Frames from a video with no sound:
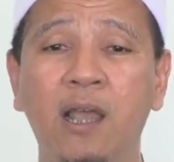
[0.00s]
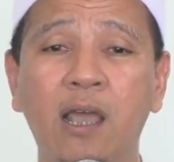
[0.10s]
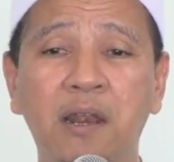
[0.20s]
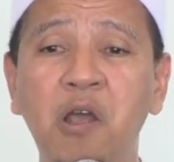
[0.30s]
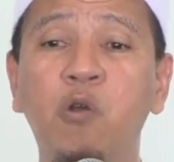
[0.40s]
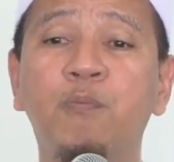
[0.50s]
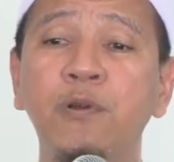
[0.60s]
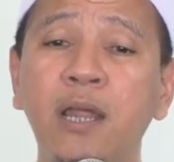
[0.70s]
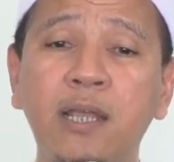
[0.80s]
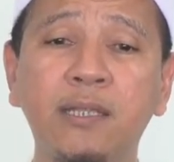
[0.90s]
Karena
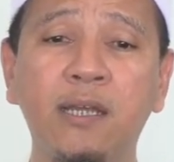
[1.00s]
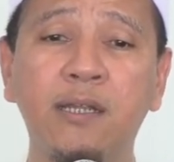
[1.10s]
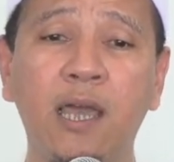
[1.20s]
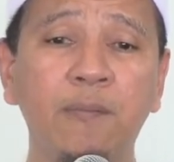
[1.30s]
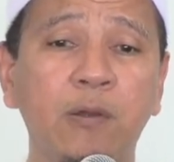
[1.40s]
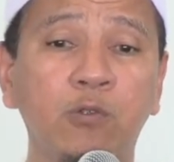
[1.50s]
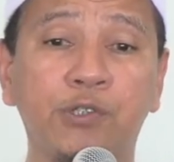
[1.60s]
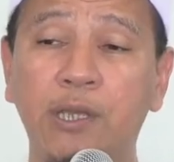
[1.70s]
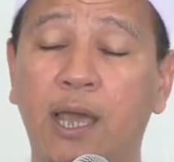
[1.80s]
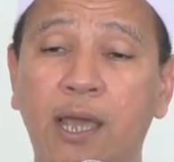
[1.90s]
hubungan kita dengan
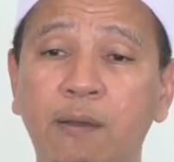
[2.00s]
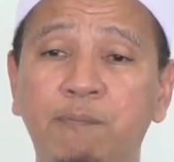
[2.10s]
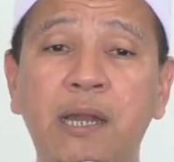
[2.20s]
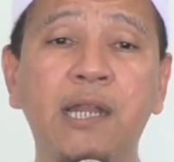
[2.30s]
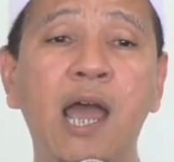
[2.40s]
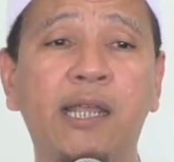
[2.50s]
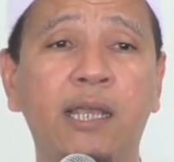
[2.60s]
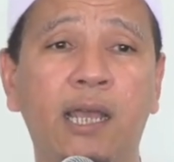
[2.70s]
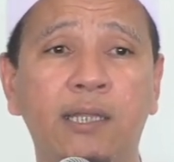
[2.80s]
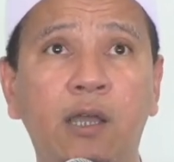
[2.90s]
manusia pada
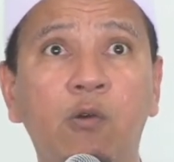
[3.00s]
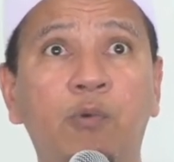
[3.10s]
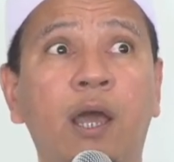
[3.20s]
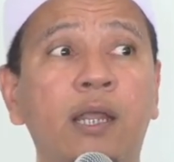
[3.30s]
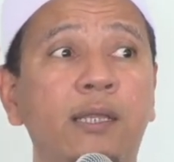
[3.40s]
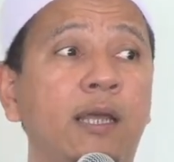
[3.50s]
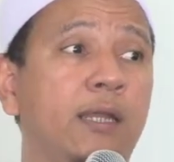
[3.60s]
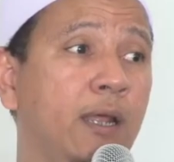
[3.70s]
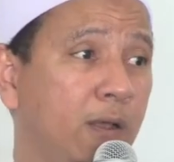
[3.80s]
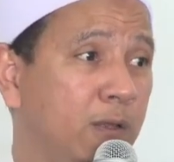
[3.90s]
hakikatnya hubungan kita
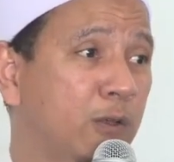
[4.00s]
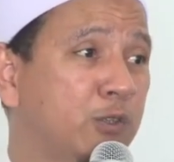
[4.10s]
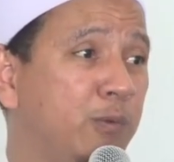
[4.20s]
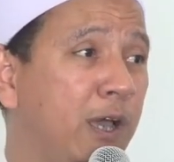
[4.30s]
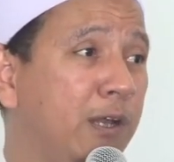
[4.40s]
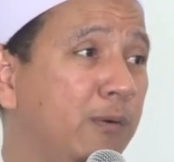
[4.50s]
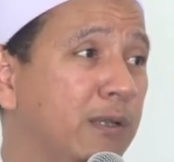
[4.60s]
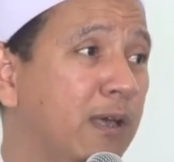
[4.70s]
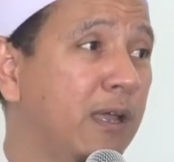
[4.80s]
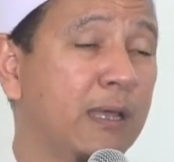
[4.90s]
dengan Allah Subhanahu
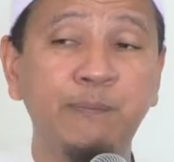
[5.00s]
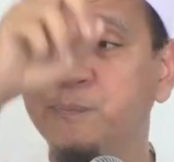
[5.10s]
wa taala.